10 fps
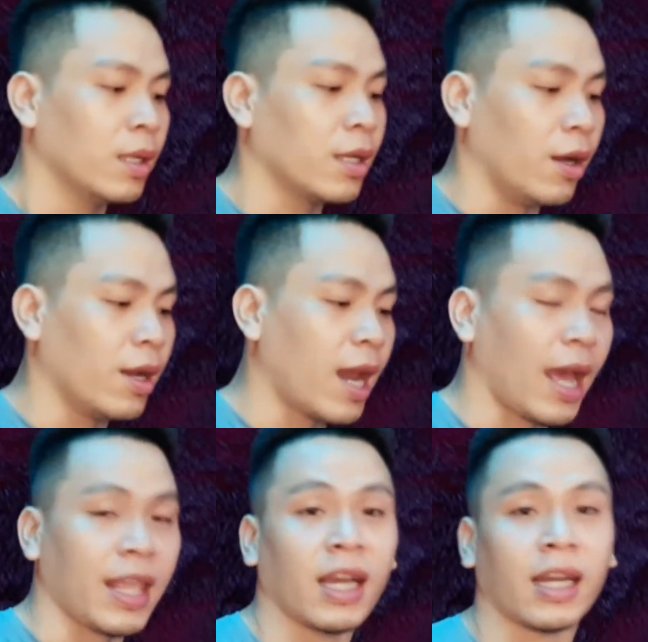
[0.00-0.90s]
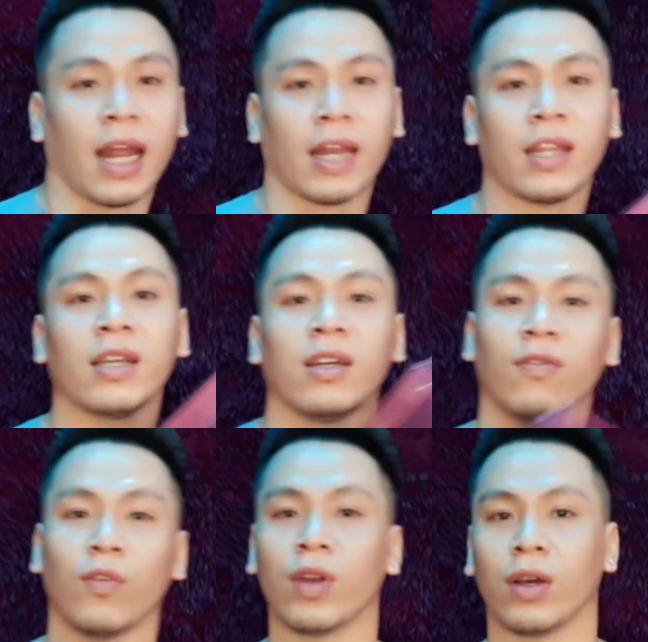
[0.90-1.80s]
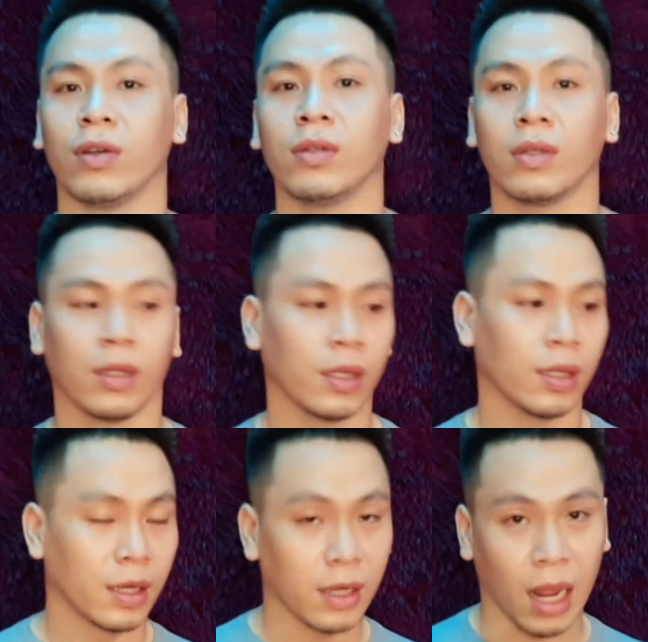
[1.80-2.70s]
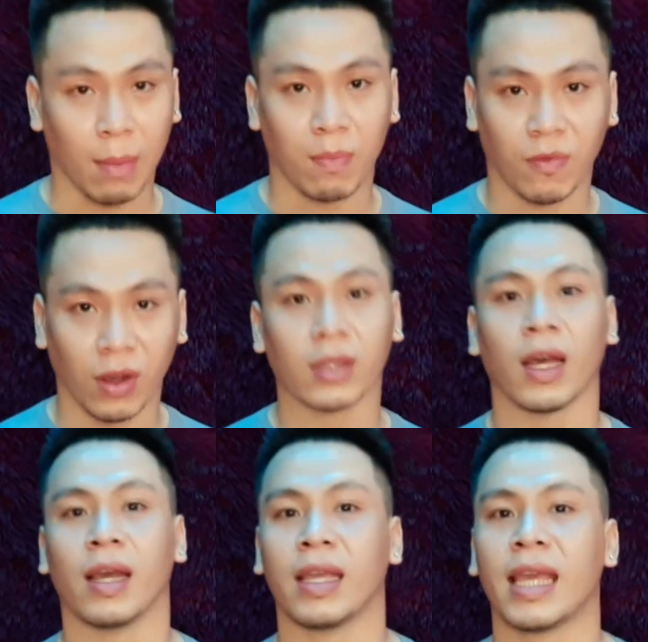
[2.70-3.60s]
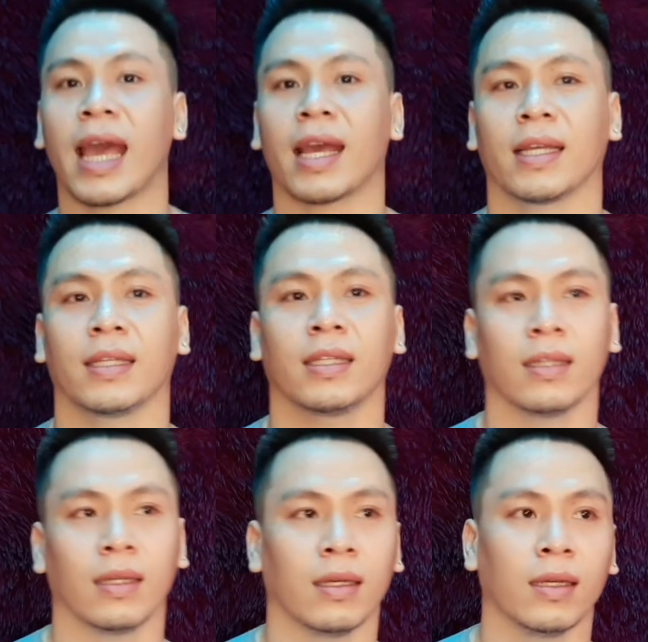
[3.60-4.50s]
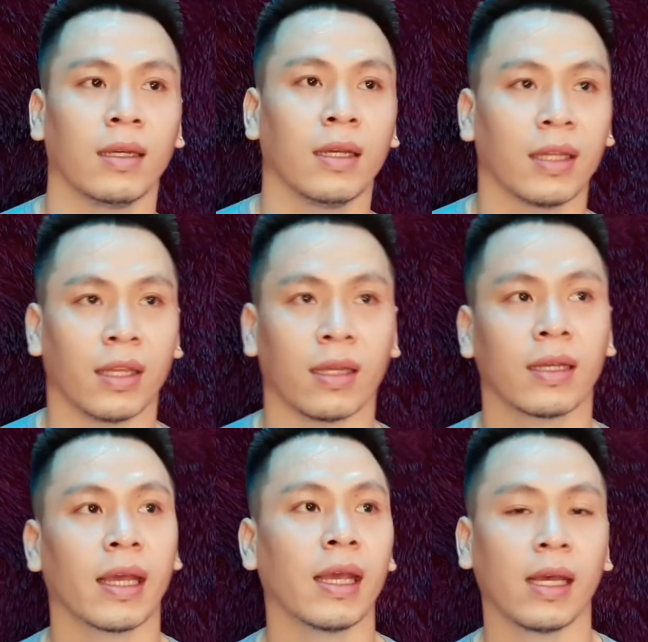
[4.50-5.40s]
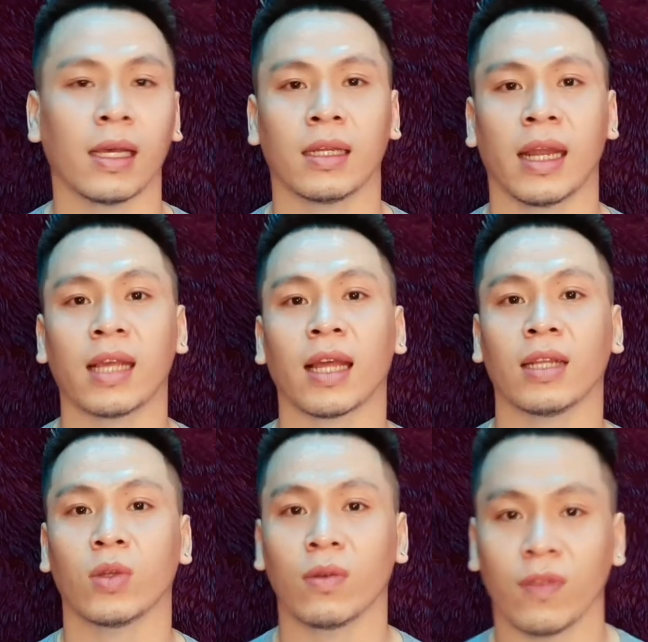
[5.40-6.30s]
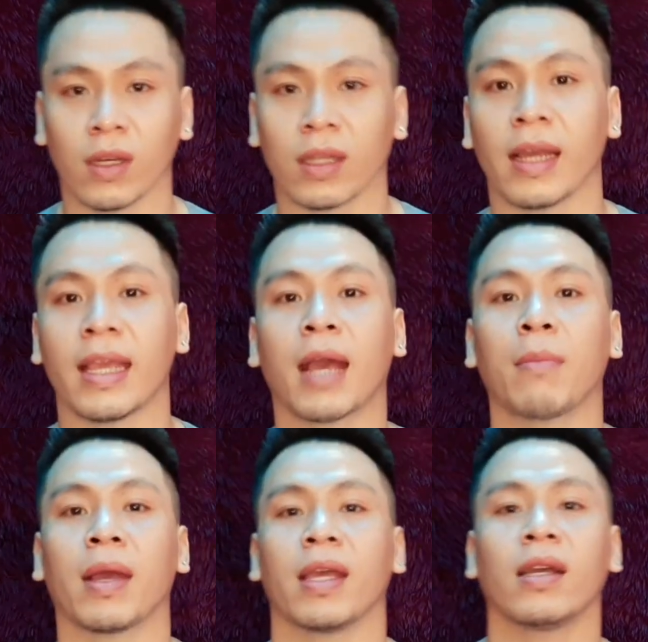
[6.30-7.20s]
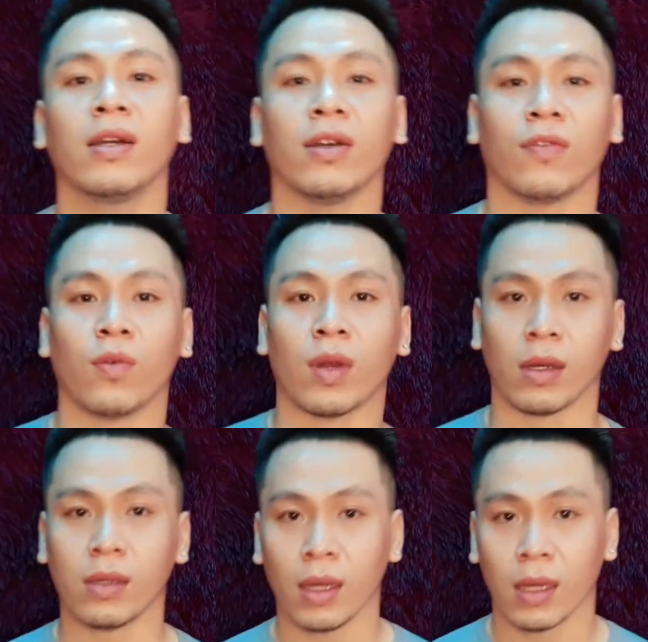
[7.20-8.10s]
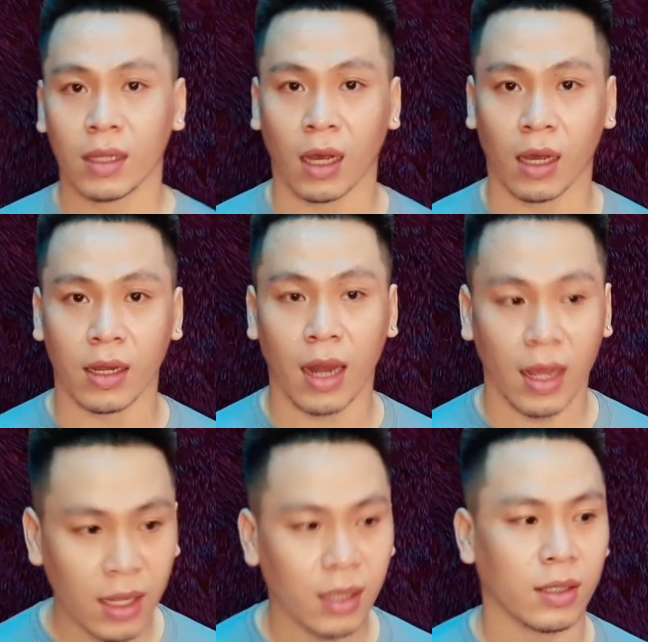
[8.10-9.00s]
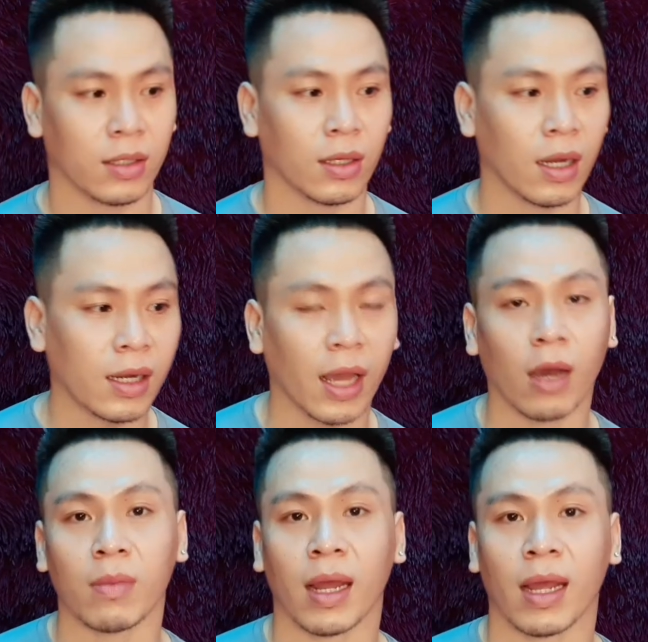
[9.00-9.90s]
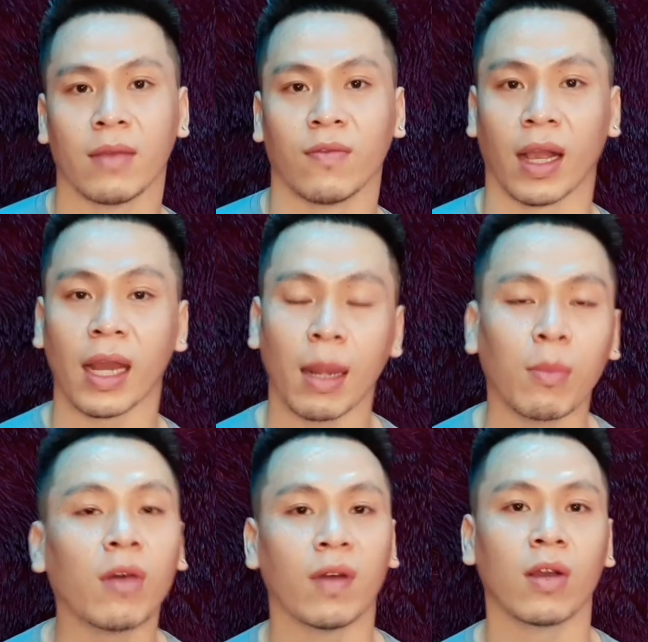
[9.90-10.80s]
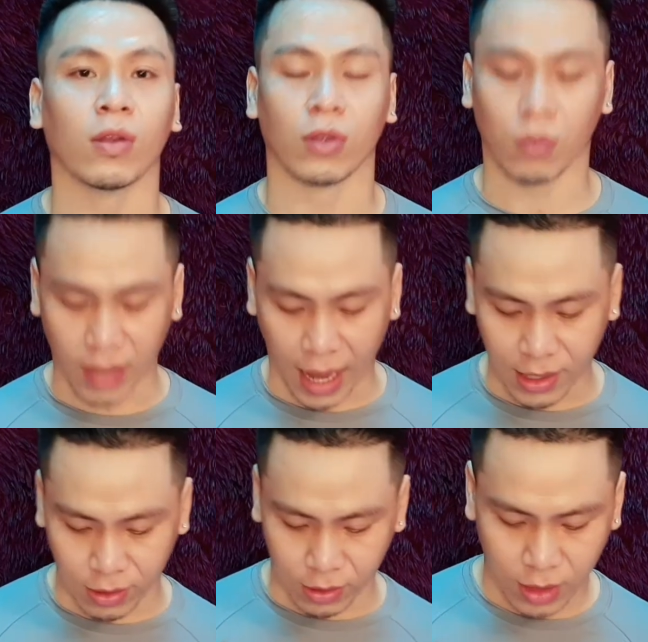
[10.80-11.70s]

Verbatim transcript: gợi lại những hình ảnh những người phụ nữ đẹp vượt thời gian à, những cái nét thanh xuân vượt thời gian mà những người phụ nữ thời đấy cho đến ngày hôm nay và cái đẹp đó vẫn còn tồn tại được